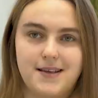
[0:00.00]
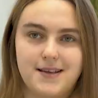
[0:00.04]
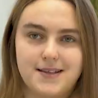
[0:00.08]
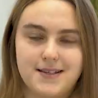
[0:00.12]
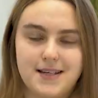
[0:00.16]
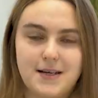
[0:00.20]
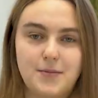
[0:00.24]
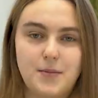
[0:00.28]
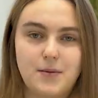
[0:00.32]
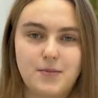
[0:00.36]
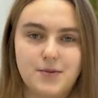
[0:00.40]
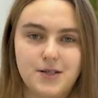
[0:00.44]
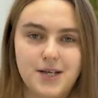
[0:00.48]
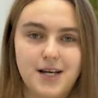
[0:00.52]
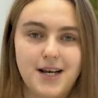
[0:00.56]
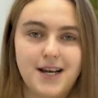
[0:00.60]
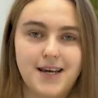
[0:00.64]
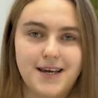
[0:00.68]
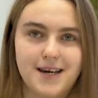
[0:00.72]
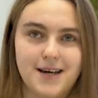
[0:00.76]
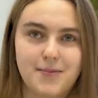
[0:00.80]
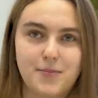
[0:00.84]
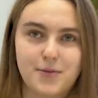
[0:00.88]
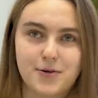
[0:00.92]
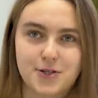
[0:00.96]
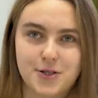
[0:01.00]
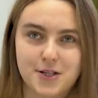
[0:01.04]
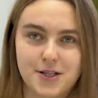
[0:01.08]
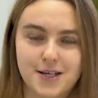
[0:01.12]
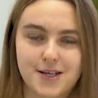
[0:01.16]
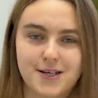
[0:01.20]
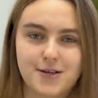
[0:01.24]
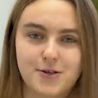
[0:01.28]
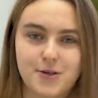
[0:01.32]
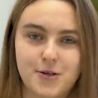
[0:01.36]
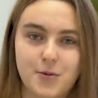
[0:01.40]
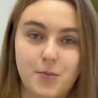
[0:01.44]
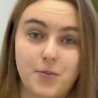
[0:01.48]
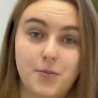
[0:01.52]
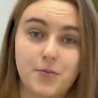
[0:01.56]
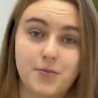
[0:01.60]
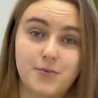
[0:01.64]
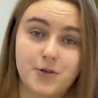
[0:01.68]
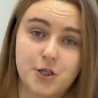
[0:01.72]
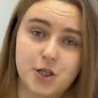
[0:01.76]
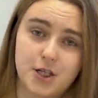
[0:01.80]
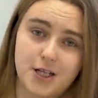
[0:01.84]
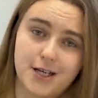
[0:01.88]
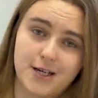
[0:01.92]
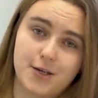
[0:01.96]
На самом деле я пожелаю не,
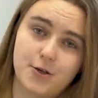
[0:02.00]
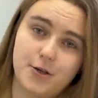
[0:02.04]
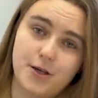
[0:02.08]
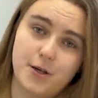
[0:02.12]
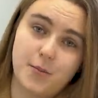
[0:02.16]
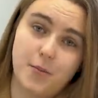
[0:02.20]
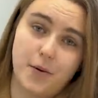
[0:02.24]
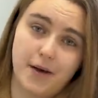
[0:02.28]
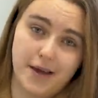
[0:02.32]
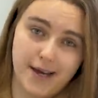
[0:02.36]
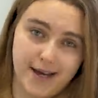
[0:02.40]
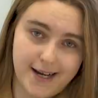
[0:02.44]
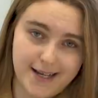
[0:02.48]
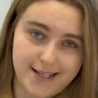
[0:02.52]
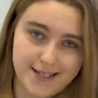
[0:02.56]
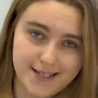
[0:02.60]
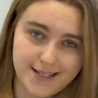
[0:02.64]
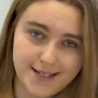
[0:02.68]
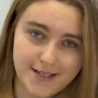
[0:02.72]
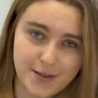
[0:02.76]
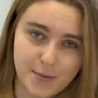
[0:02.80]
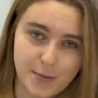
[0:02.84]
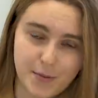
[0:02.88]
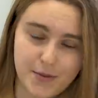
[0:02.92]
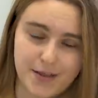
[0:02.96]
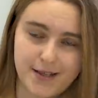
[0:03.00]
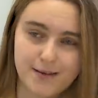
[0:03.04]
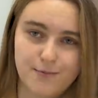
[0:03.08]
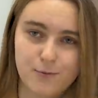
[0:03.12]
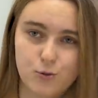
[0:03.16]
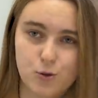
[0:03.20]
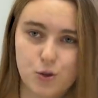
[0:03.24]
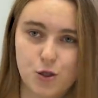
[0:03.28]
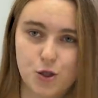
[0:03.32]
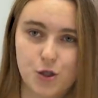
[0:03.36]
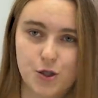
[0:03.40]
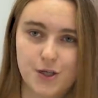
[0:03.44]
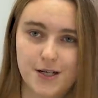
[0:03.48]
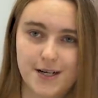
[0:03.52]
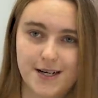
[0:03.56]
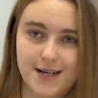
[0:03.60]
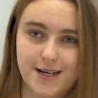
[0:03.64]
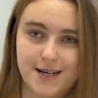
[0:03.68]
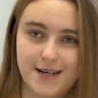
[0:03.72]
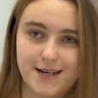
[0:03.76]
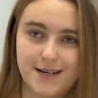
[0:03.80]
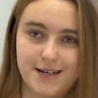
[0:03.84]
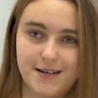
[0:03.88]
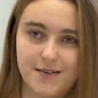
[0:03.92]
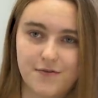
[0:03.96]
желаю не бояться, потому
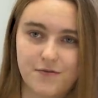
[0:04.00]
что